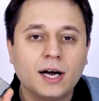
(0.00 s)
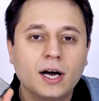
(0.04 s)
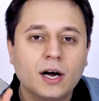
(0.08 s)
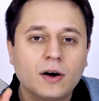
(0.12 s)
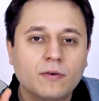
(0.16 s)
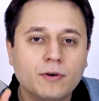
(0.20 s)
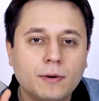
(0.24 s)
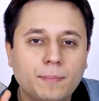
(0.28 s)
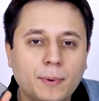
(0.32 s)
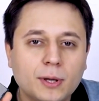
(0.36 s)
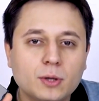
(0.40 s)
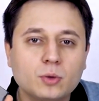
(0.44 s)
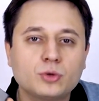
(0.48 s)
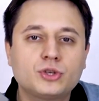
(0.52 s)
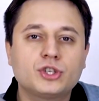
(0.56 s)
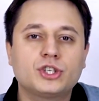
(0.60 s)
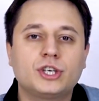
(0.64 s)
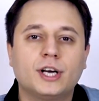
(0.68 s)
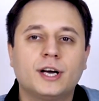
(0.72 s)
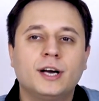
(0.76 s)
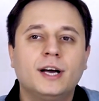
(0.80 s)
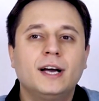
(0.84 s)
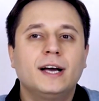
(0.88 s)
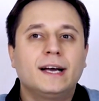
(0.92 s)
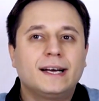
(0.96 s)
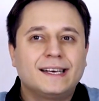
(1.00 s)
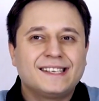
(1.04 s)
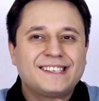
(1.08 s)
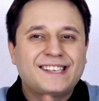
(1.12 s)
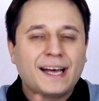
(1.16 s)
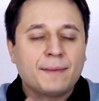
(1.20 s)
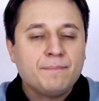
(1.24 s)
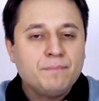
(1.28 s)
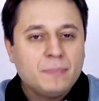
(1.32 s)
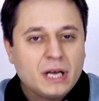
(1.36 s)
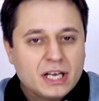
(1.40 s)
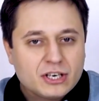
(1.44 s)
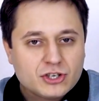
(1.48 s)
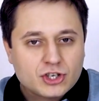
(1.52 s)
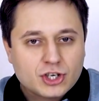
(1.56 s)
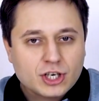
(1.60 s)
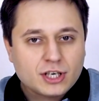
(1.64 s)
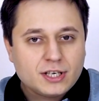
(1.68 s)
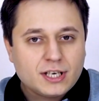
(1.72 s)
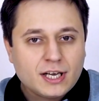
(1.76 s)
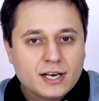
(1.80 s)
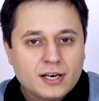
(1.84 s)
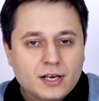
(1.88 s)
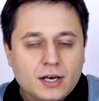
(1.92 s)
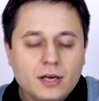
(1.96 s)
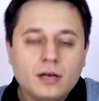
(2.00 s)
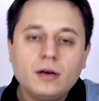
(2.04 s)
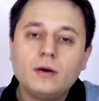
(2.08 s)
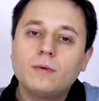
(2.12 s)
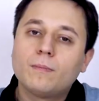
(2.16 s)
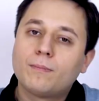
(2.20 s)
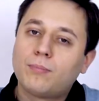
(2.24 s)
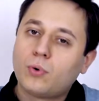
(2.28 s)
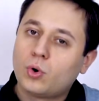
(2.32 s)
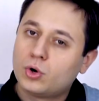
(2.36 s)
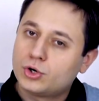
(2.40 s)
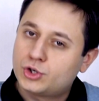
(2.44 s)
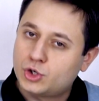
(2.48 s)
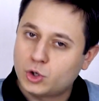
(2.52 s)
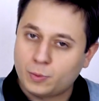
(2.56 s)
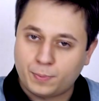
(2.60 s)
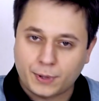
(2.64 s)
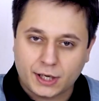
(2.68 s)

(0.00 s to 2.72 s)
вы получите за меньшие деньги большую